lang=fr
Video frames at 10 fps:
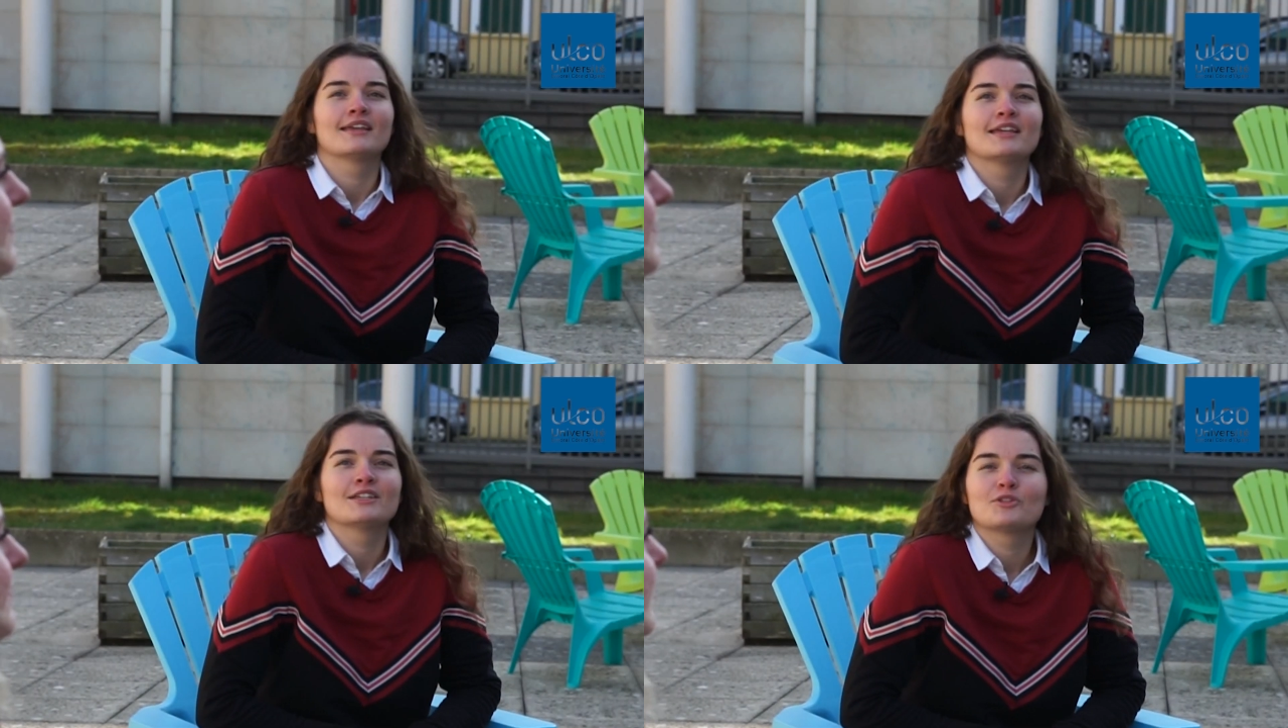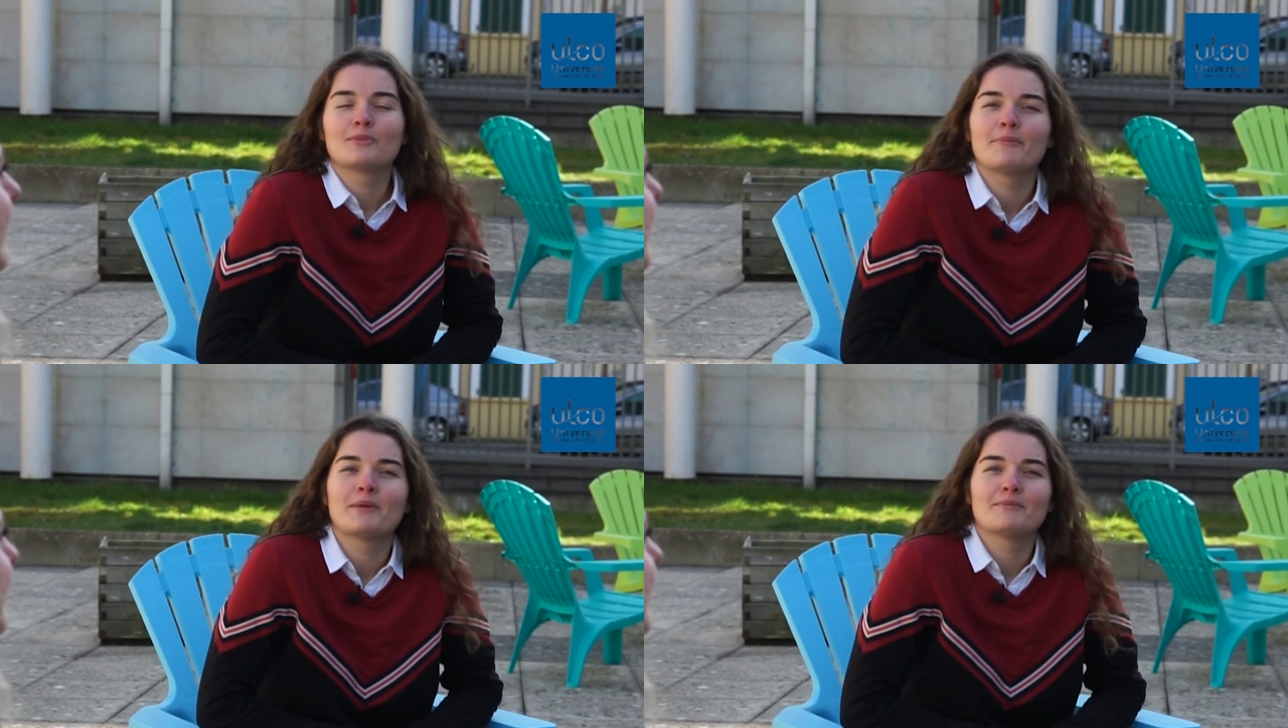Je
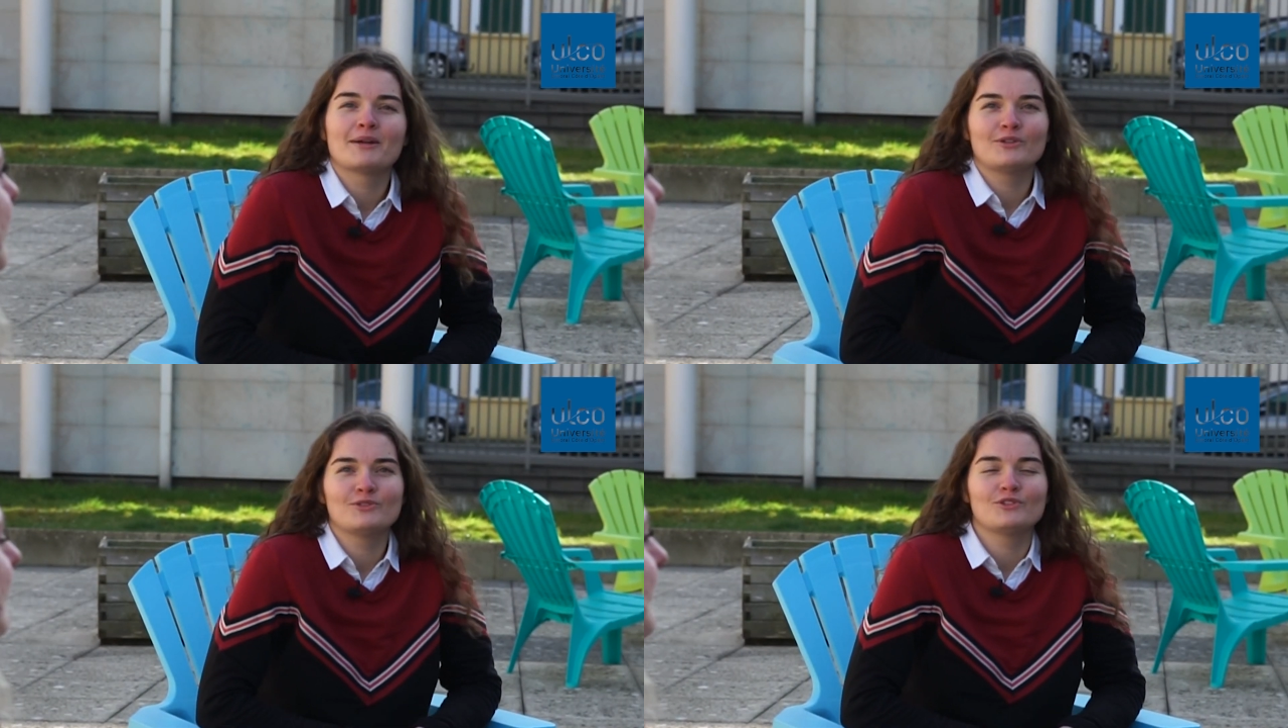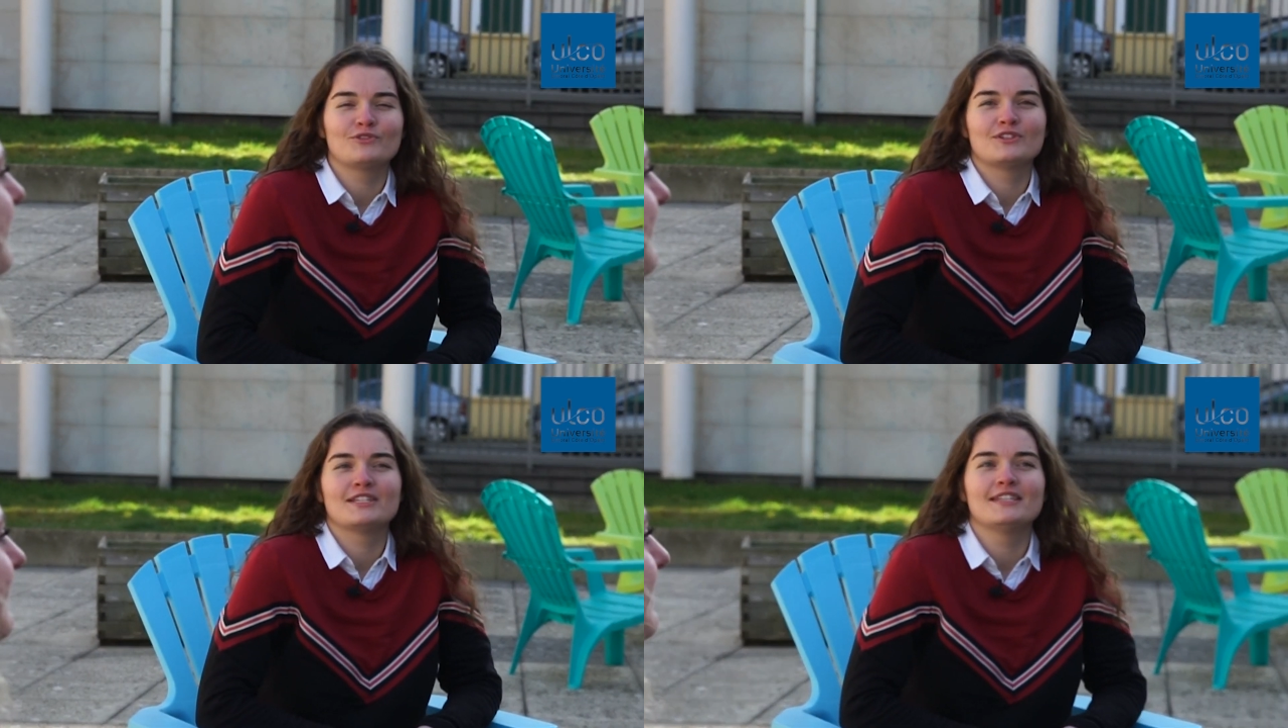m'appelle Marco
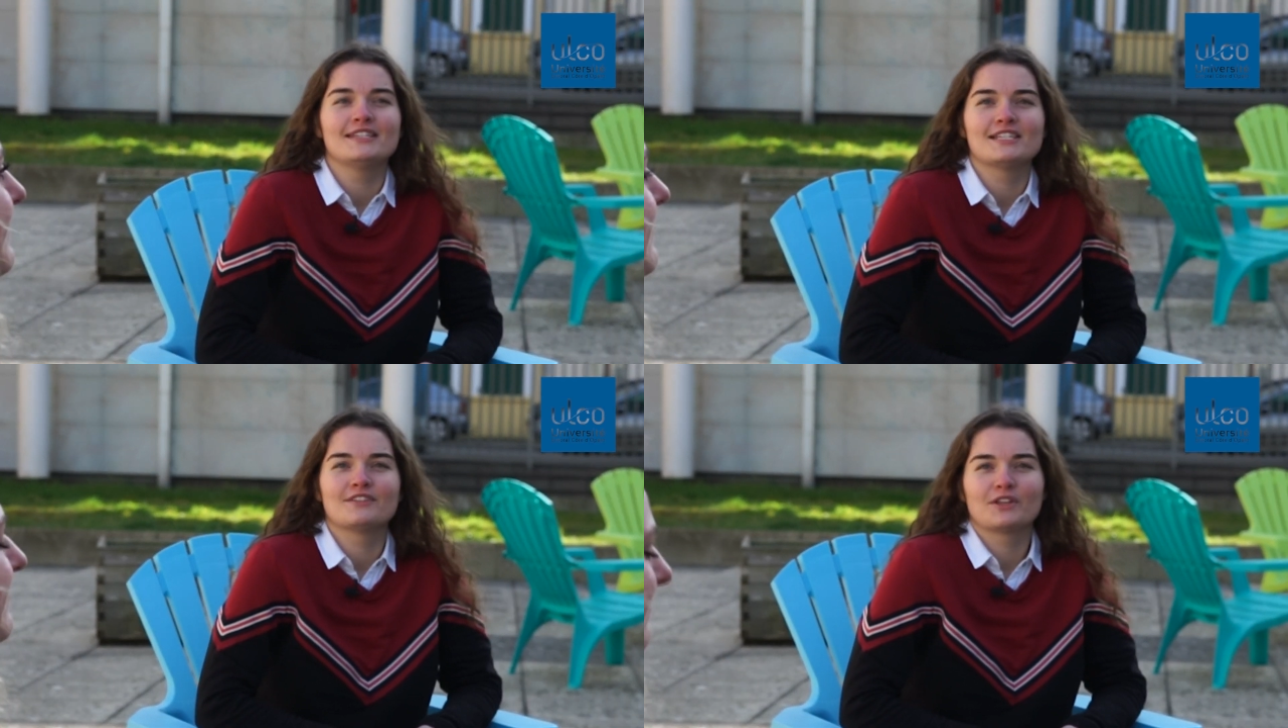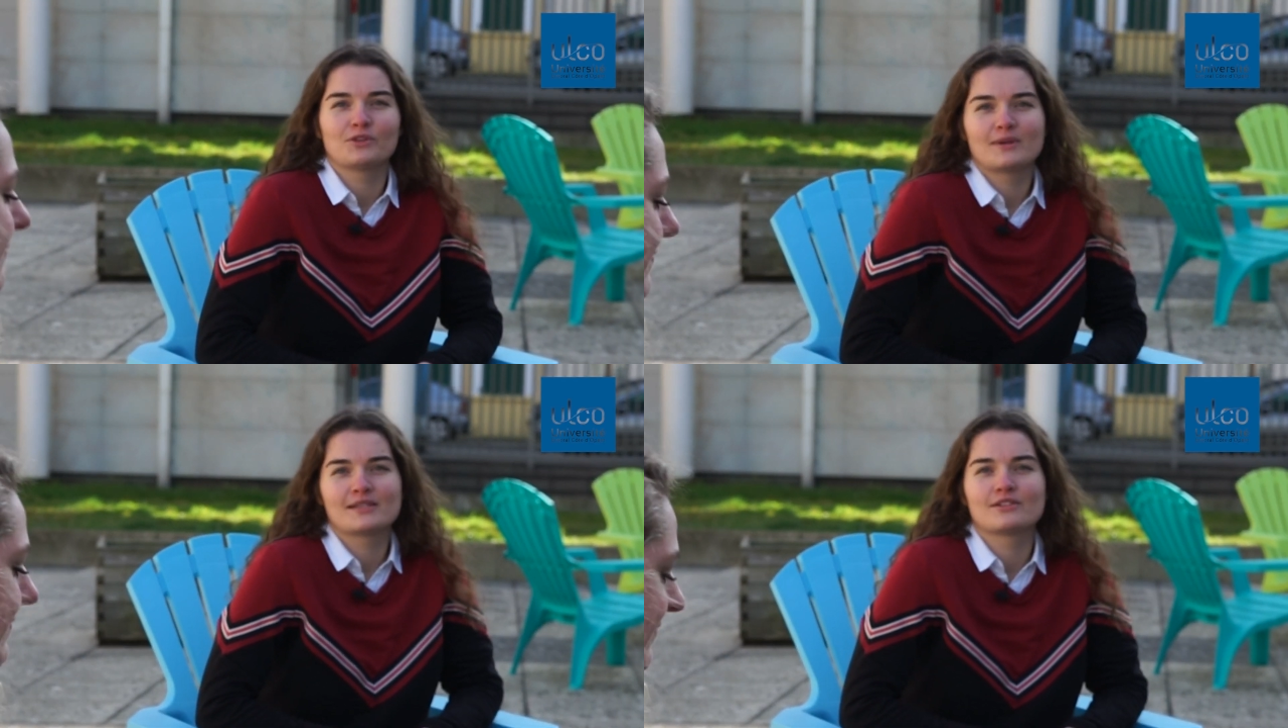Zofoli, j'ai
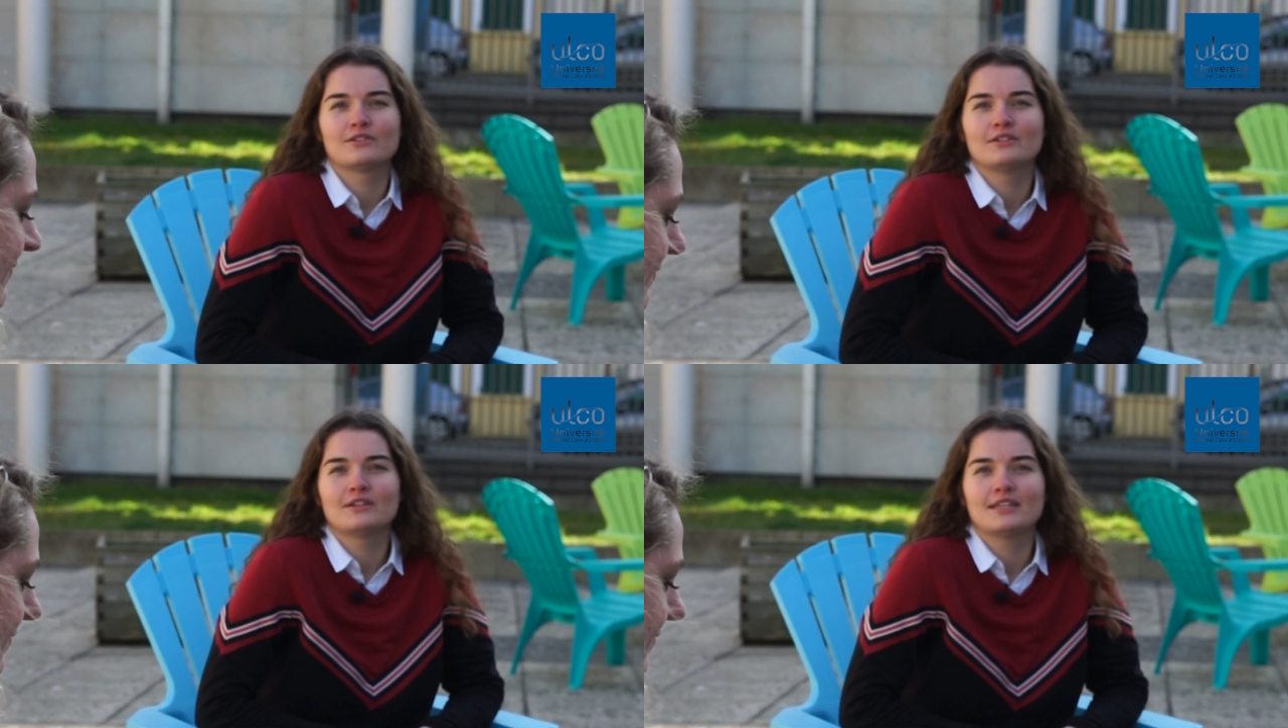23 ans